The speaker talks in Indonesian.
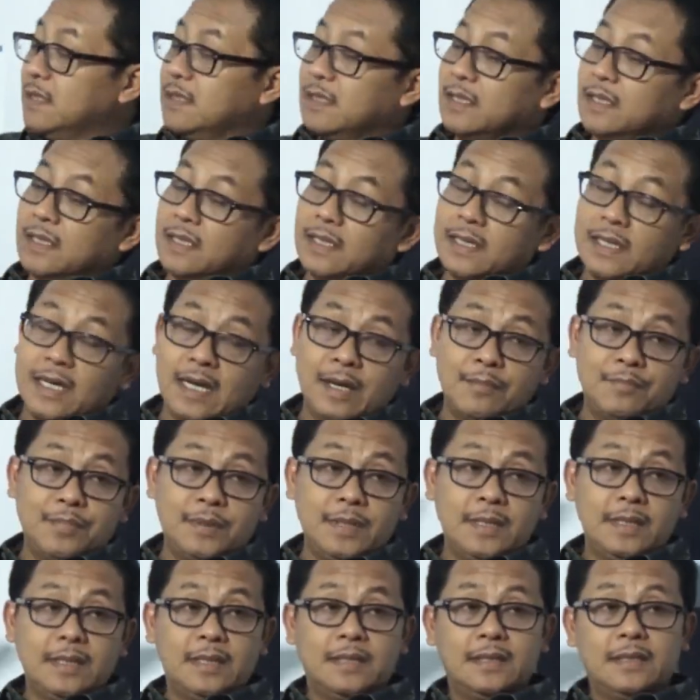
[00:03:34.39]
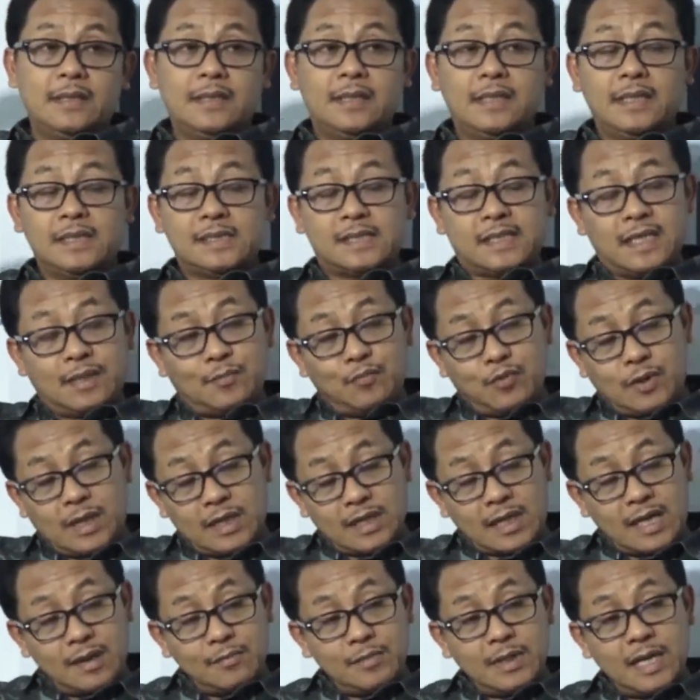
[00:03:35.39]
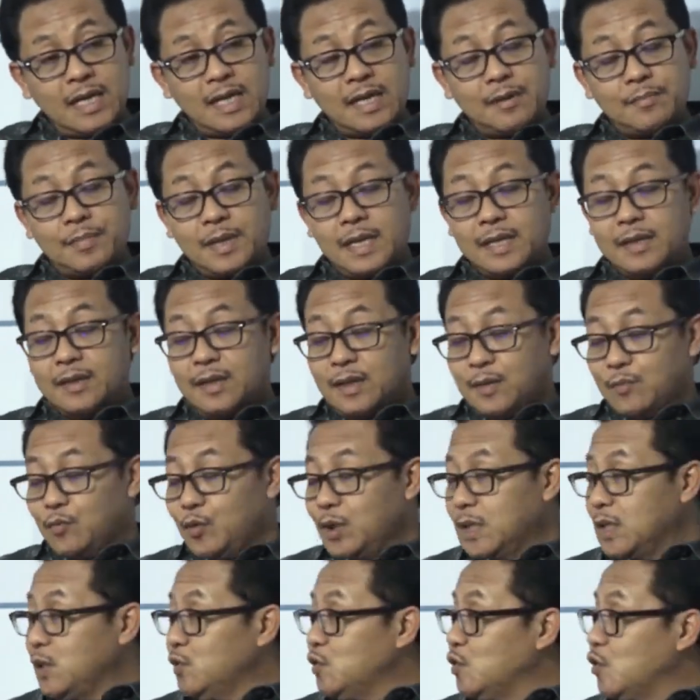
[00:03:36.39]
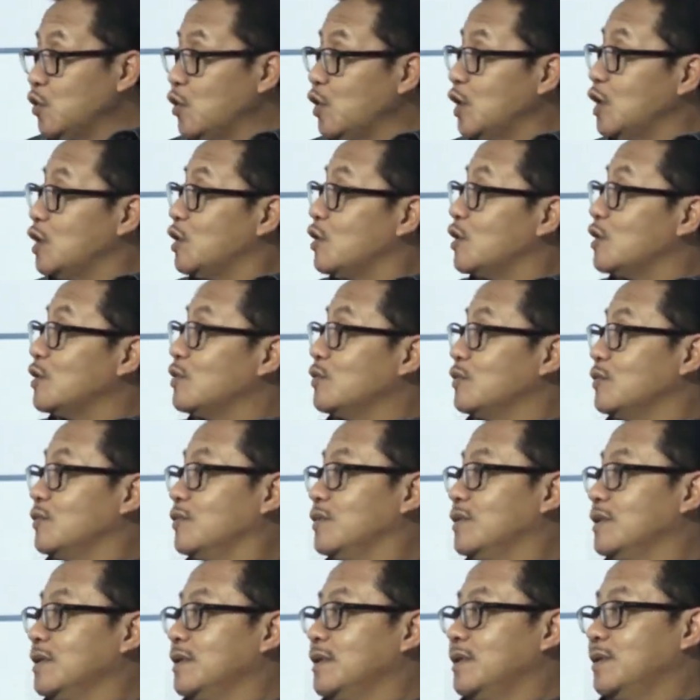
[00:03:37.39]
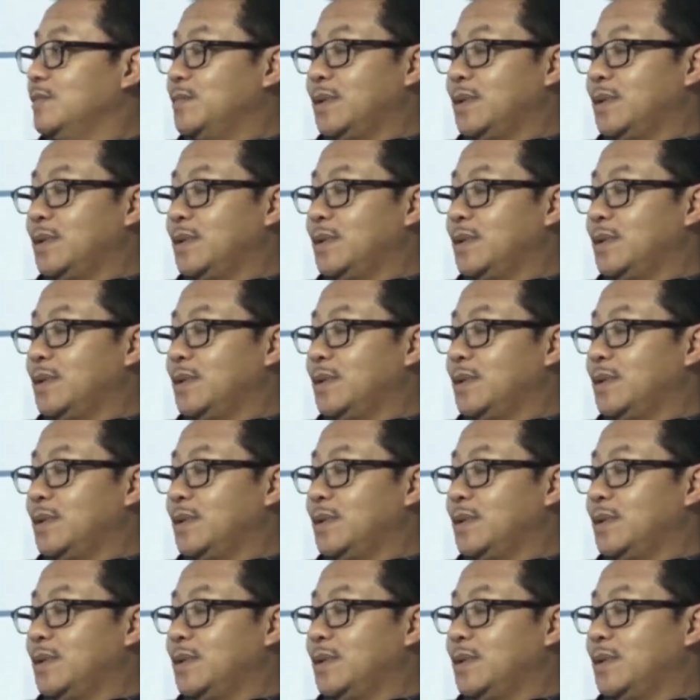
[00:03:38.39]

e, eh, kabel listrik bukan kami harapkan mungkin untuk koridor itu ya.